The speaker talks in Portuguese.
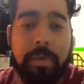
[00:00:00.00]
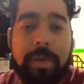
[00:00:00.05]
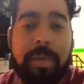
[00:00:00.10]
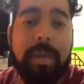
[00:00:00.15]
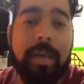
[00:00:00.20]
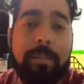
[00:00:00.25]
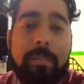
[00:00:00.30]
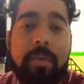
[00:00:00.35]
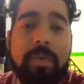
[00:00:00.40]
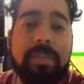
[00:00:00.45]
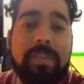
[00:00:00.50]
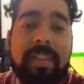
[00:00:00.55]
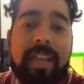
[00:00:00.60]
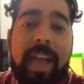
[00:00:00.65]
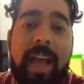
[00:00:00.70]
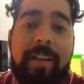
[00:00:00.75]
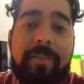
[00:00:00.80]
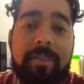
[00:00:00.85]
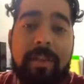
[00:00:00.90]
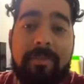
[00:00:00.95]
ela
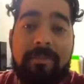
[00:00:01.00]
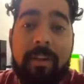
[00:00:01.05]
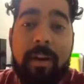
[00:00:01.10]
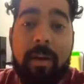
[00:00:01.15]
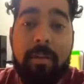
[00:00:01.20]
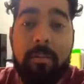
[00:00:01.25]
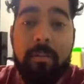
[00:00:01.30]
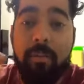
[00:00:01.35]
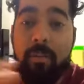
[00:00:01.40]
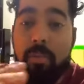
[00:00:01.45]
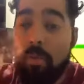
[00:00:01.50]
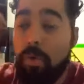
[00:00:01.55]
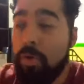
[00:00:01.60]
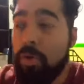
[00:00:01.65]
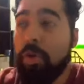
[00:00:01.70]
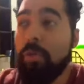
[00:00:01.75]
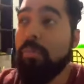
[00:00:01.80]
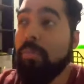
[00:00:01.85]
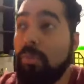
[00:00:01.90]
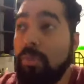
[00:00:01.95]
mostrava de uma forma
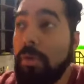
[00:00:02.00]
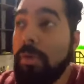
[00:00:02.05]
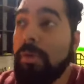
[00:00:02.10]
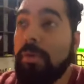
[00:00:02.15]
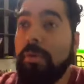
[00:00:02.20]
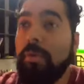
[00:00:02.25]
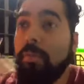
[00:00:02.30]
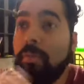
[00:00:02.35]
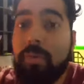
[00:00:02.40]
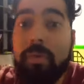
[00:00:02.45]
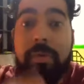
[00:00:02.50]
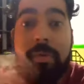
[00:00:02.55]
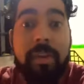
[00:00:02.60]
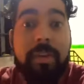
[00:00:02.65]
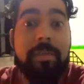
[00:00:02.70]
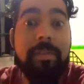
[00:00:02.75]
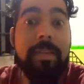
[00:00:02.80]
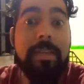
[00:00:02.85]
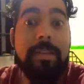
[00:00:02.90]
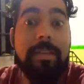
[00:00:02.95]
muito, muito, muito
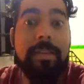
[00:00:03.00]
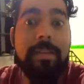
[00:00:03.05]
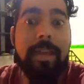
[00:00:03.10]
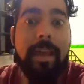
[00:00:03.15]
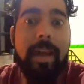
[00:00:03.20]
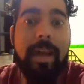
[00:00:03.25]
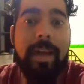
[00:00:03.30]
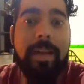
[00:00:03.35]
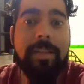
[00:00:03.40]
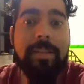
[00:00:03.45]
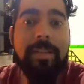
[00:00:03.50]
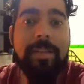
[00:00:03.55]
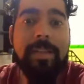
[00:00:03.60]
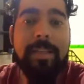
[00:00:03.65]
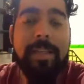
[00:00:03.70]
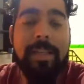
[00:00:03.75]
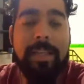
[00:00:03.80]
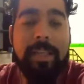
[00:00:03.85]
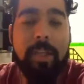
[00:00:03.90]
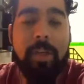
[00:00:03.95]
evidenciada
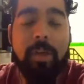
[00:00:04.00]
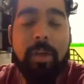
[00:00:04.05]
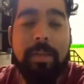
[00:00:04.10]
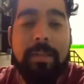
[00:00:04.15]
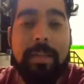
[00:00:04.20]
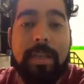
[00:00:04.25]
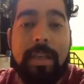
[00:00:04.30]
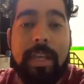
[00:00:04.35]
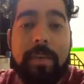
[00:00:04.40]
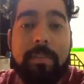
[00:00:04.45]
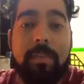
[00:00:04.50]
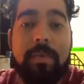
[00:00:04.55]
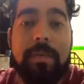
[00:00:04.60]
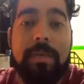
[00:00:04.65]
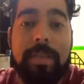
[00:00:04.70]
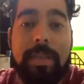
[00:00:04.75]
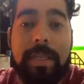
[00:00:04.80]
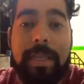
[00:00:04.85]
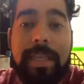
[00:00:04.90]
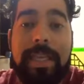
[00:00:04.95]
que nós
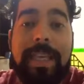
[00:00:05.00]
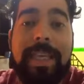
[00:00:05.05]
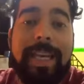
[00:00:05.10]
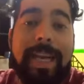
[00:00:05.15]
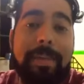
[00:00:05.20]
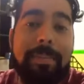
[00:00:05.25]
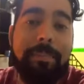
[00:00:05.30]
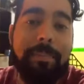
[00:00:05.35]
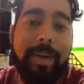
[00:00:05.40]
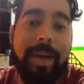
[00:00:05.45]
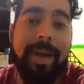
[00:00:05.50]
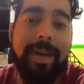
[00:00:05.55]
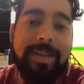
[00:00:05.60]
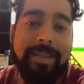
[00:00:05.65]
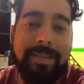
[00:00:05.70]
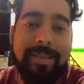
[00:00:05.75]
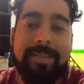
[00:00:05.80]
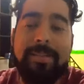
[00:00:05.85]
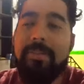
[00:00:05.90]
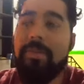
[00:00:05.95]
seríamos
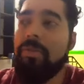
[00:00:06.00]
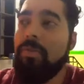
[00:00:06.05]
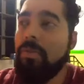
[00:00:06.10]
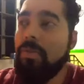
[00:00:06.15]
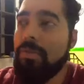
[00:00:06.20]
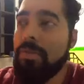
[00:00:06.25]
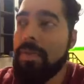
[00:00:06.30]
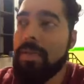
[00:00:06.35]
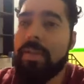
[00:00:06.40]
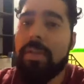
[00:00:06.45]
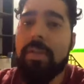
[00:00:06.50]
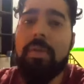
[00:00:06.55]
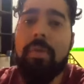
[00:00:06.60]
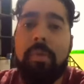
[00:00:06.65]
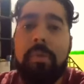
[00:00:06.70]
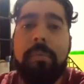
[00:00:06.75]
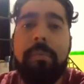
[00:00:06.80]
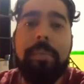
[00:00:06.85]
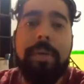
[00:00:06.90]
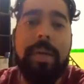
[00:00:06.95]
incapazes de conseguir
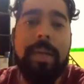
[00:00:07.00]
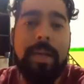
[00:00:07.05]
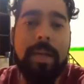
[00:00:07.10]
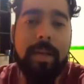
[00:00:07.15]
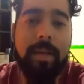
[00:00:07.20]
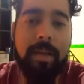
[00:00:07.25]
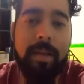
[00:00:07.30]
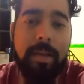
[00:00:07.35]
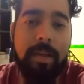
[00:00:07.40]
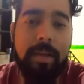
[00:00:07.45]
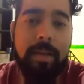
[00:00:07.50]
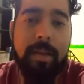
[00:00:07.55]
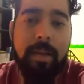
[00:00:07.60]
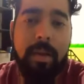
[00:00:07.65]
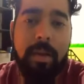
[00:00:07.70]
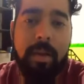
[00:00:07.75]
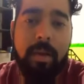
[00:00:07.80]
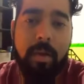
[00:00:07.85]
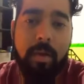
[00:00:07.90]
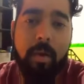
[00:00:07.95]
cumprir a lei.
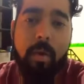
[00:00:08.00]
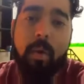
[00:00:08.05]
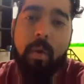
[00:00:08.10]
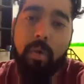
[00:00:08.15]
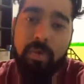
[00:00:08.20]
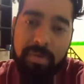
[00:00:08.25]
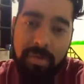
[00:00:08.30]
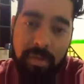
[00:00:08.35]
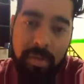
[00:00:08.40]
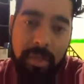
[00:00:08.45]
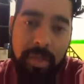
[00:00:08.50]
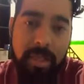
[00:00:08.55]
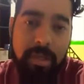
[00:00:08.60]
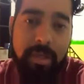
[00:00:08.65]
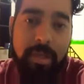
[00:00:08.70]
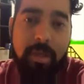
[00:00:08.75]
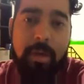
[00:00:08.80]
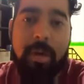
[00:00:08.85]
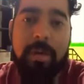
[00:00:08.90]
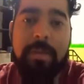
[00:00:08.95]
Ou
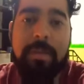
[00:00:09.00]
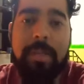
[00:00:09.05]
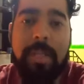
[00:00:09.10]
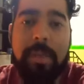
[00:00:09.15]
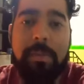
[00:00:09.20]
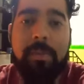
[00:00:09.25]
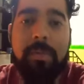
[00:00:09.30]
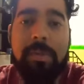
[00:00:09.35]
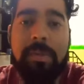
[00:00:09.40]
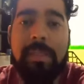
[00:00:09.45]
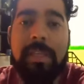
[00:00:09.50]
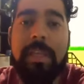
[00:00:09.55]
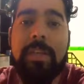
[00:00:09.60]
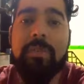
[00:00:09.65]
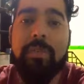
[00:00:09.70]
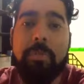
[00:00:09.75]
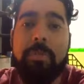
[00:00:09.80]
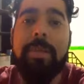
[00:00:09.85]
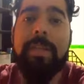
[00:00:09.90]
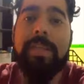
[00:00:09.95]
seja, nós iríamos
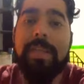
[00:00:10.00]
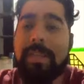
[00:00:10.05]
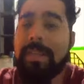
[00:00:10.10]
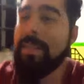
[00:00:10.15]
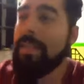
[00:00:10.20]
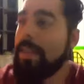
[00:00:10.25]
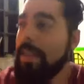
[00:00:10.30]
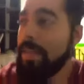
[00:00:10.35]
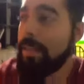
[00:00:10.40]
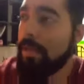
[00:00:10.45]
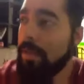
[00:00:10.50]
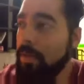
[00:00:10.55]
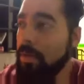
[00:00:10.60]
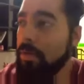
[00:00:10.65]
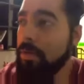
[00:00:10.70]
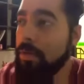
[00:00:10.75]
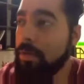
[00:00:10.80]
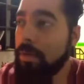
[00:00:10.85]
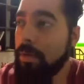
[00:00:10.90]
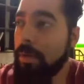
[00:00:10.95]
desobedecer a
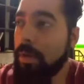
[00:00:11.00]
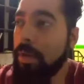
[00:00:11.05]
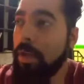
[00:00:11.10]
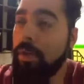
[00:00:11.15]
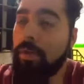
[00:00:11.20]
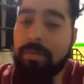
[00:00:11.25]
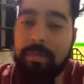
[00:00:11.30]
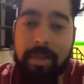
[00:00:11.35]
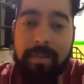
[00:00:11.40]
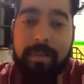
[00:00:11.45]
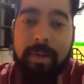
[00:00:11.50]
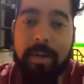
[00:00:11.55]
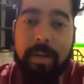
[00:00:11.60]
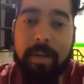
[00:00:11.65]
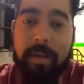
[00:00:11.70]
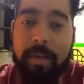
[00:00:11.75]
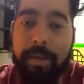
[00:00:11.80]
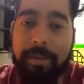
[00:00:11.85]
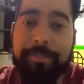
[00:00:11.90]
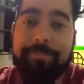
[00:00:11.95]
Deus, que nos
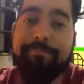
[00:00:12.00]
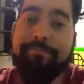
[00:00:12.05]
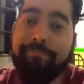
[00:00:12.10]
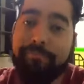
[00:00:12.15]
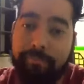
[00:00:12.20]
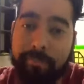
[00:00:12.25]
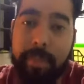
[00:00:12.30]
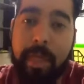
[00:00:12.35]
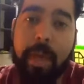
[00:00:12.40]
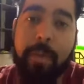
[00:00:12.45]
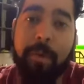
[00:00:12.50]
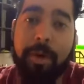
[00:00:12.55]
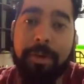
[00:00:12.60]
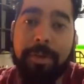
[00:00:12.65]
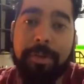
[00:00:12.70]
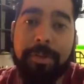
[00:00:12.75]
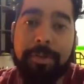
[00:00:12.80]
levaria à morte.